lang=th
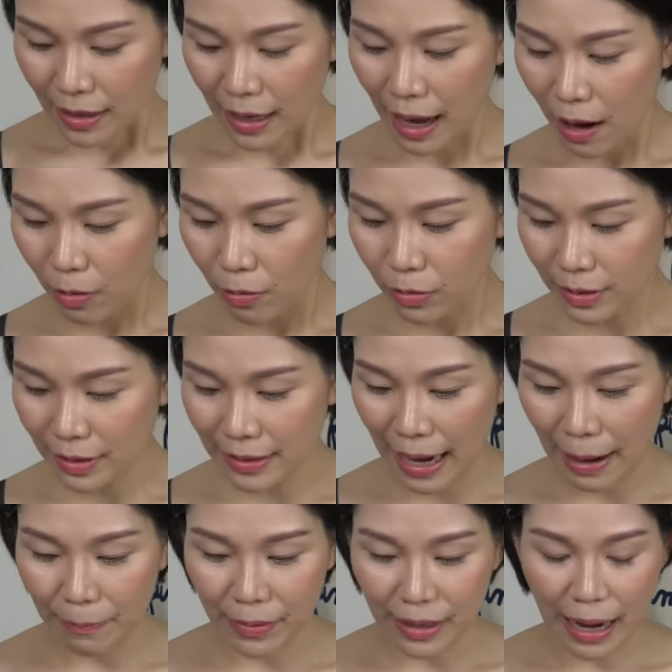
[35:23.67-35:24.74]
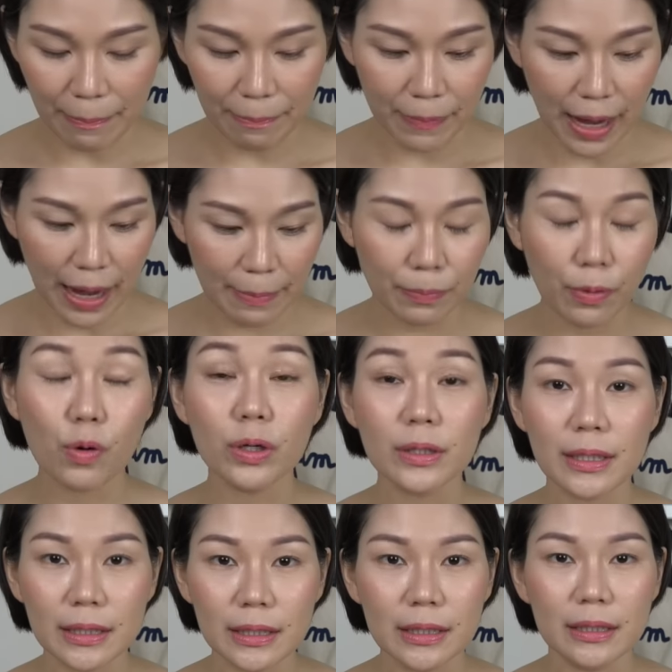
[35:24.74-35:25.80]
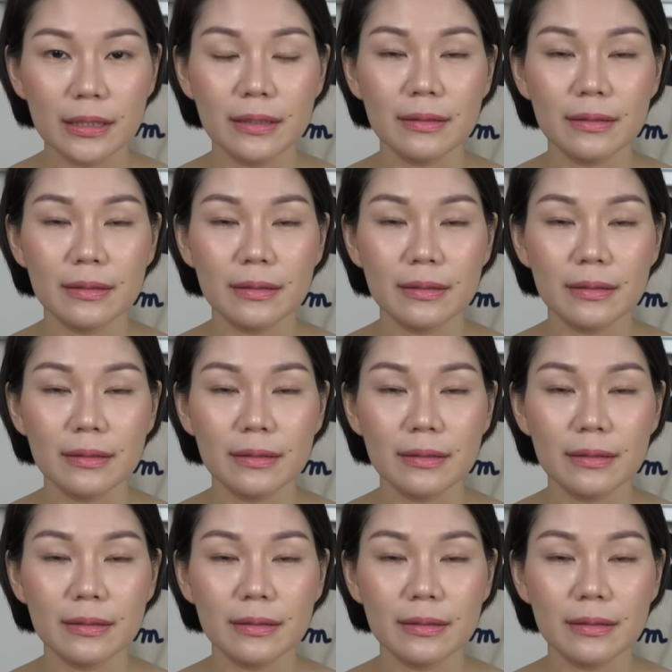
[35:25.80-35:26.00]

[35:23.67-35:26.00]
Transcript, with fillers: เขานำกลับมาพูดถึง